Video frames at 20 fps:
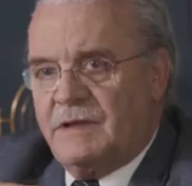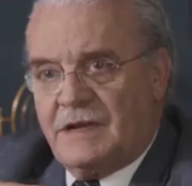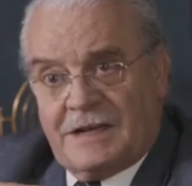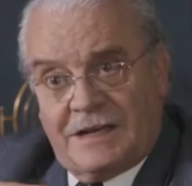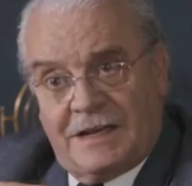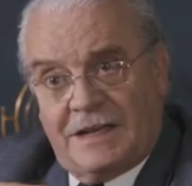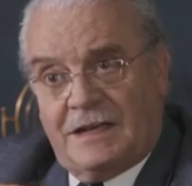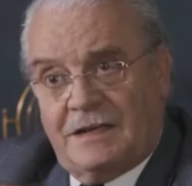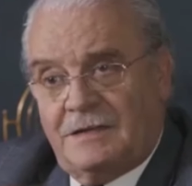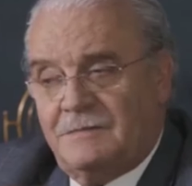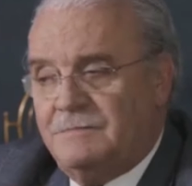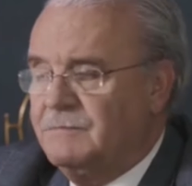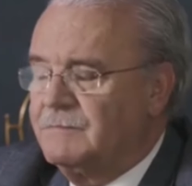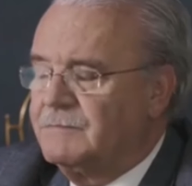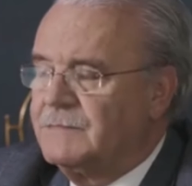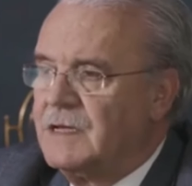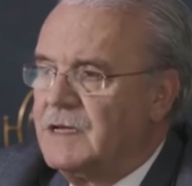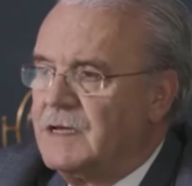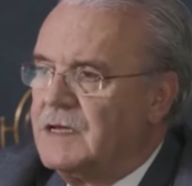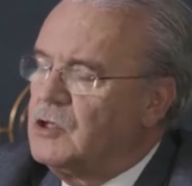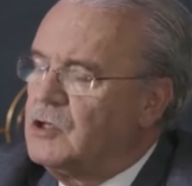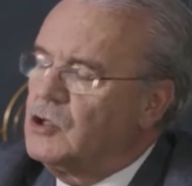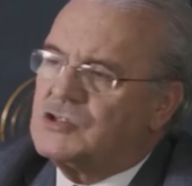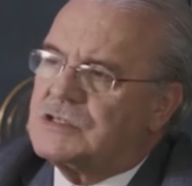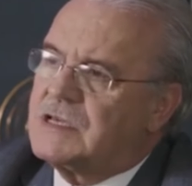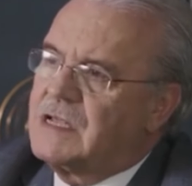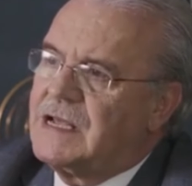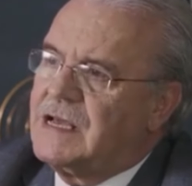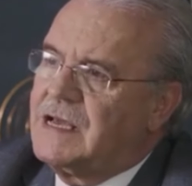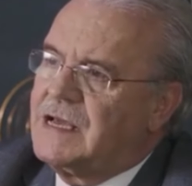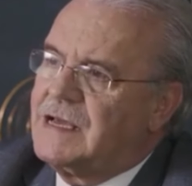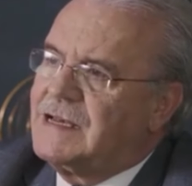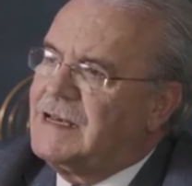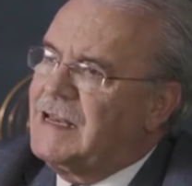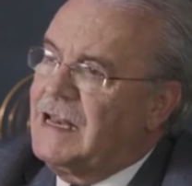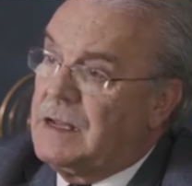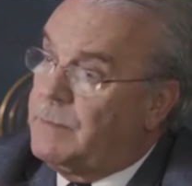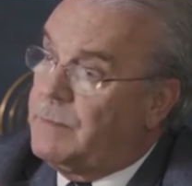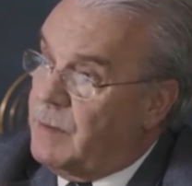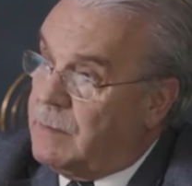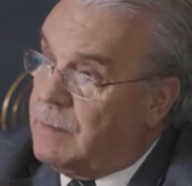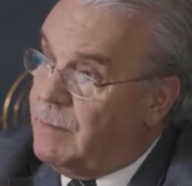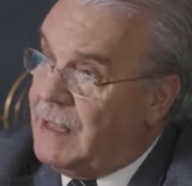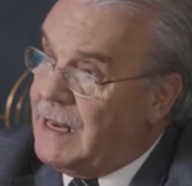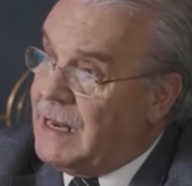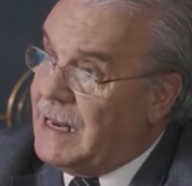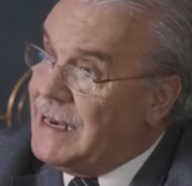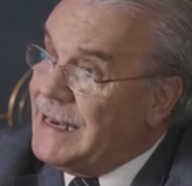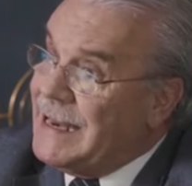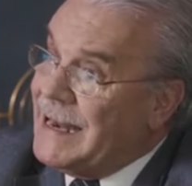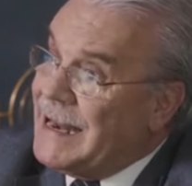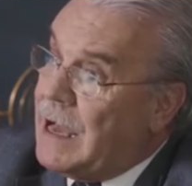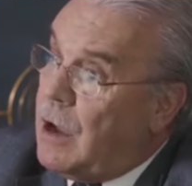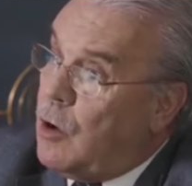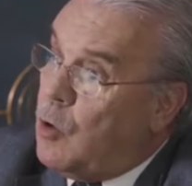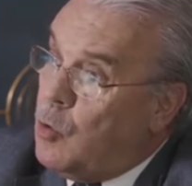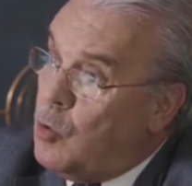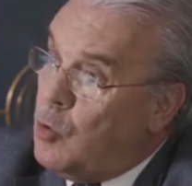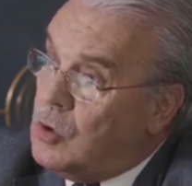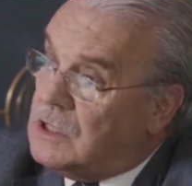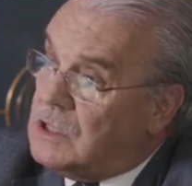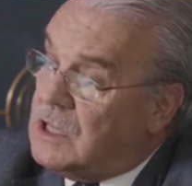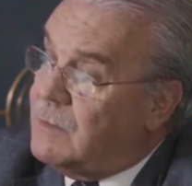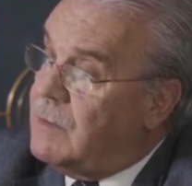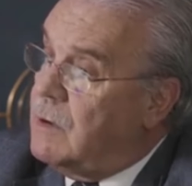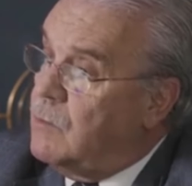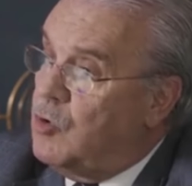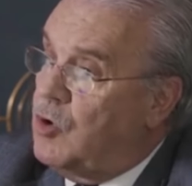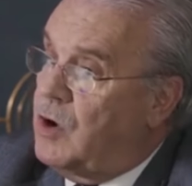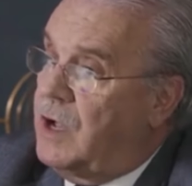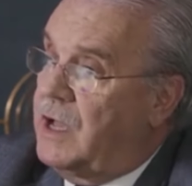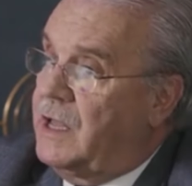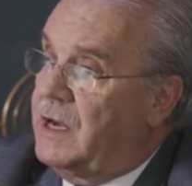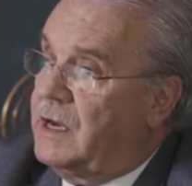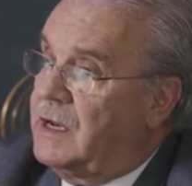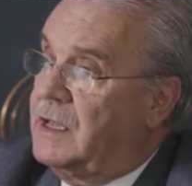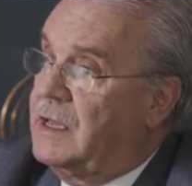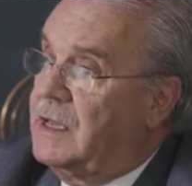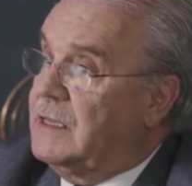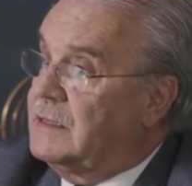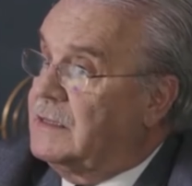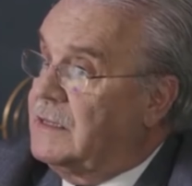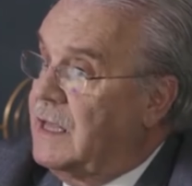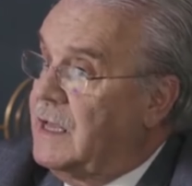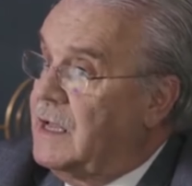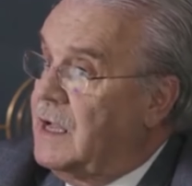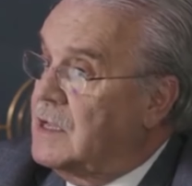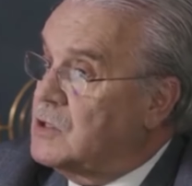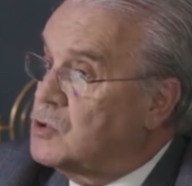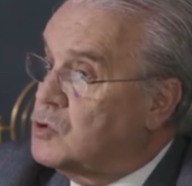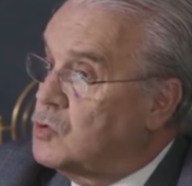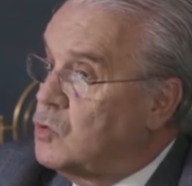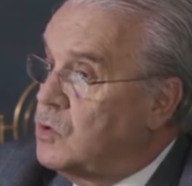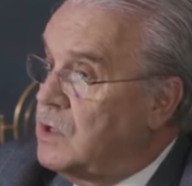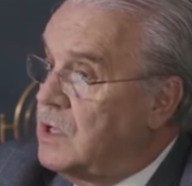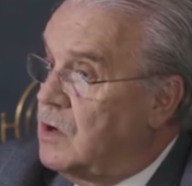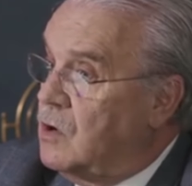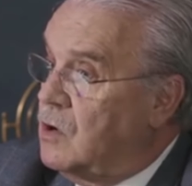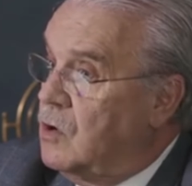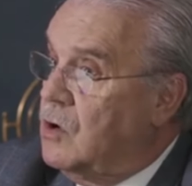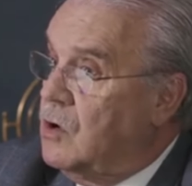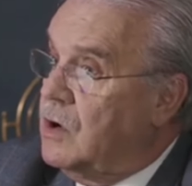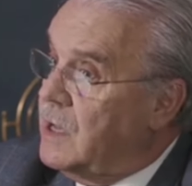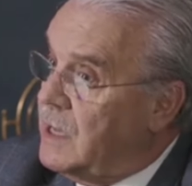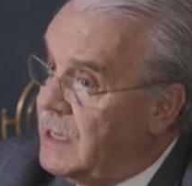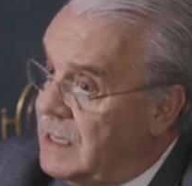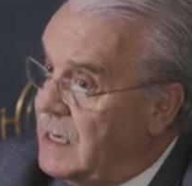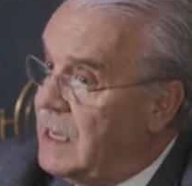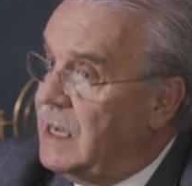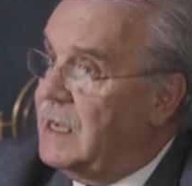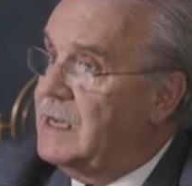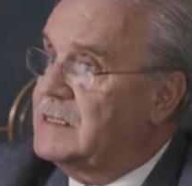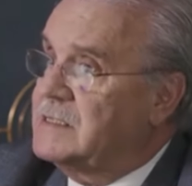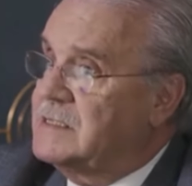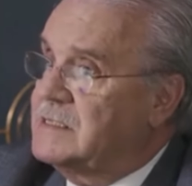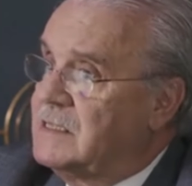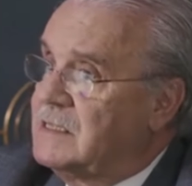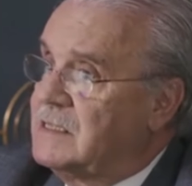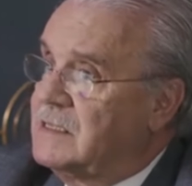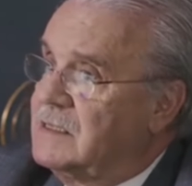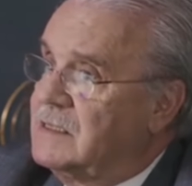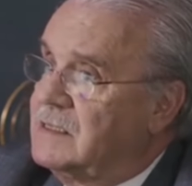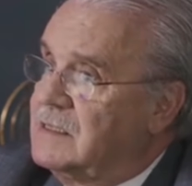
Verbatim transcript: Bernal no será ni la primera ni la última mujer que tenga su hijo en la cárcel.